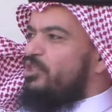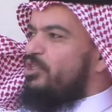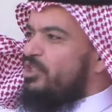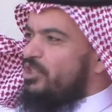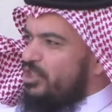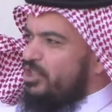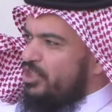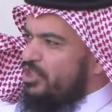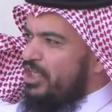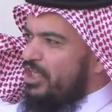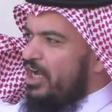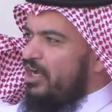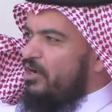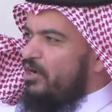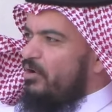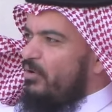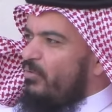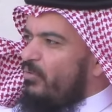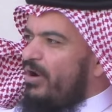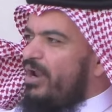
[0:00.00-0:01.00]
جديده
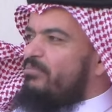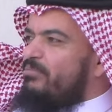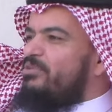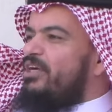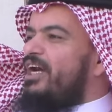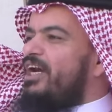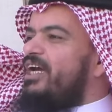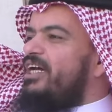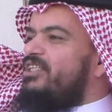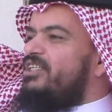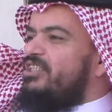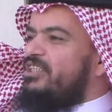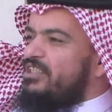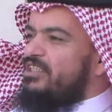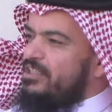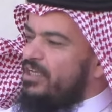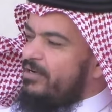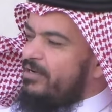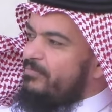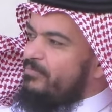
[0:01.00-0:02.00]
ولا ابدا حياه
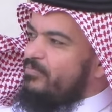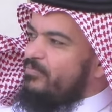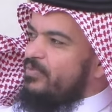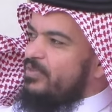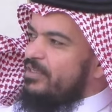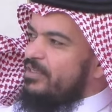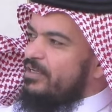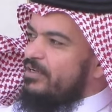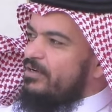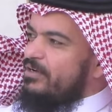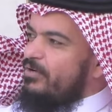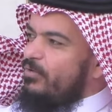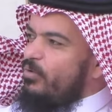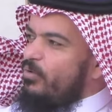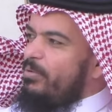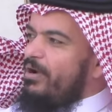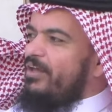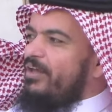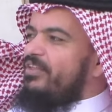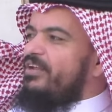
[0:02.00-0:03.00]
جديده
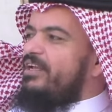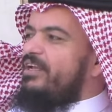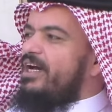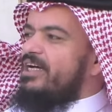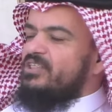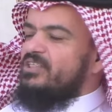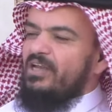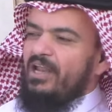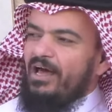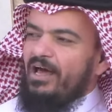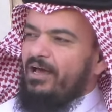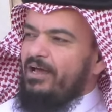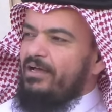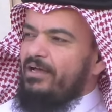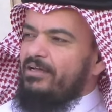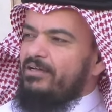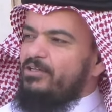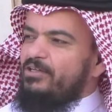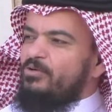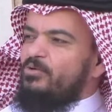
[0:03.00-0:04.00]
وبعض الناس لا
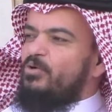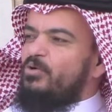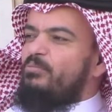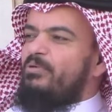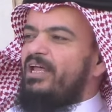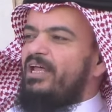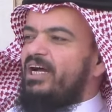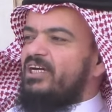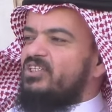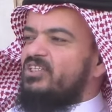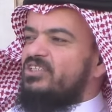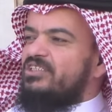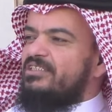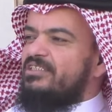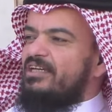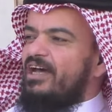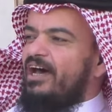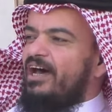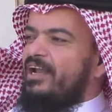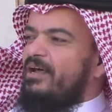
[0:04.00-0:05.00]
يقول بالعكس
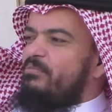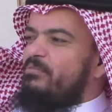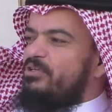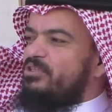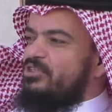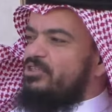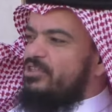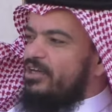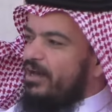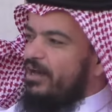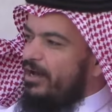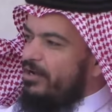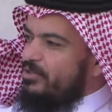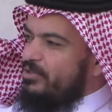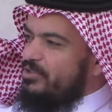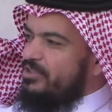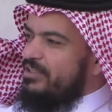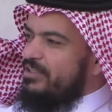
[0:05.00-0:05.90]
انا بعد التقاعد